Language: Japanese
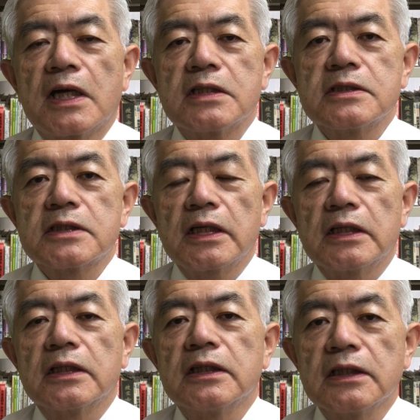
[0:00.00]
犯罪
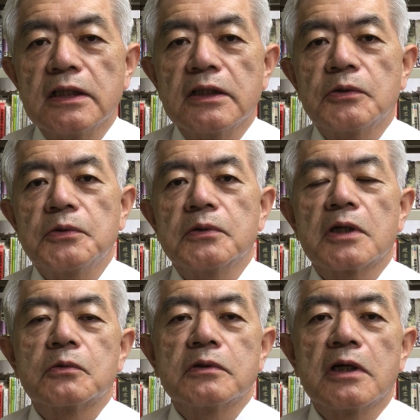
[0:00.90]
のような
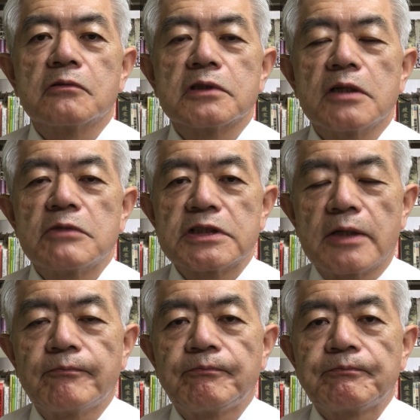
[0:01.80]
ことがございました。
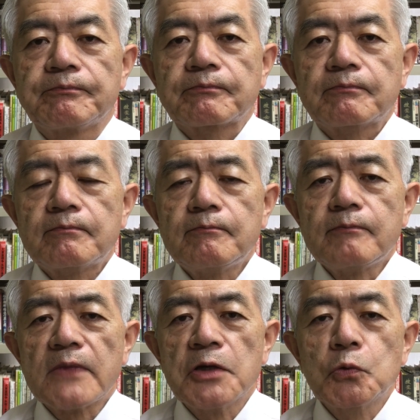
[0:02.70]

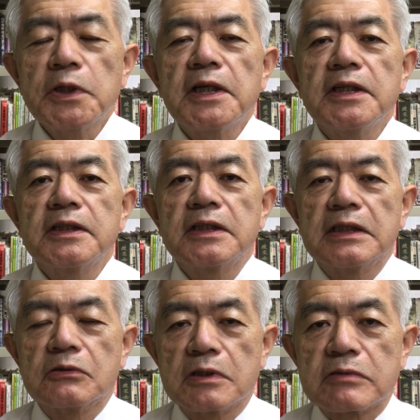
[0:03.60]
これが1
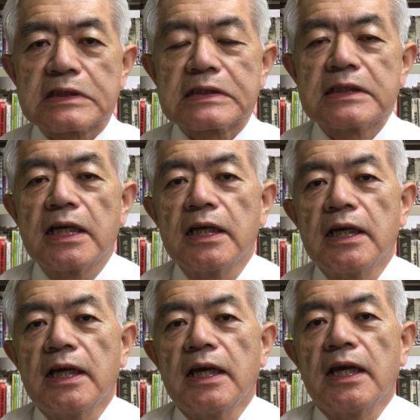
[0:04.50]
点でございます。
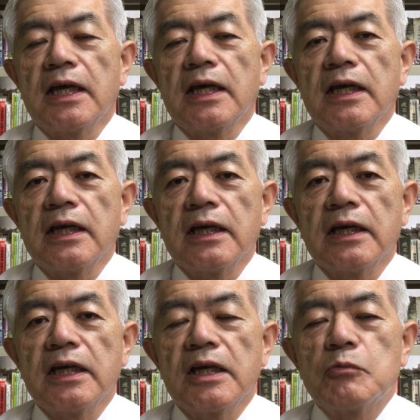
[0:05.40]

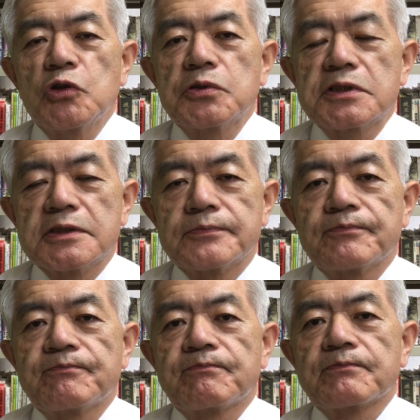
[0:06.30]
えもう一つ、
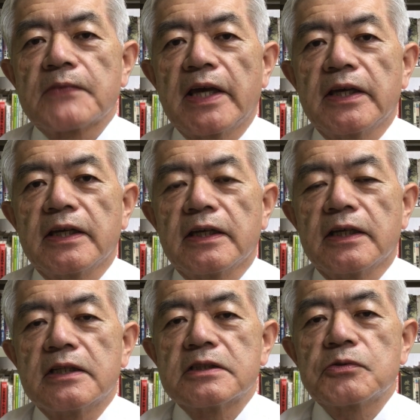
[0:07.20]

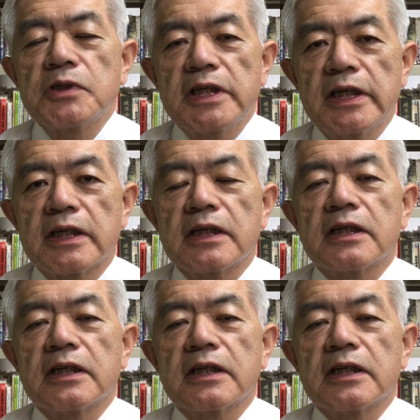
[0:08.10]
えそれで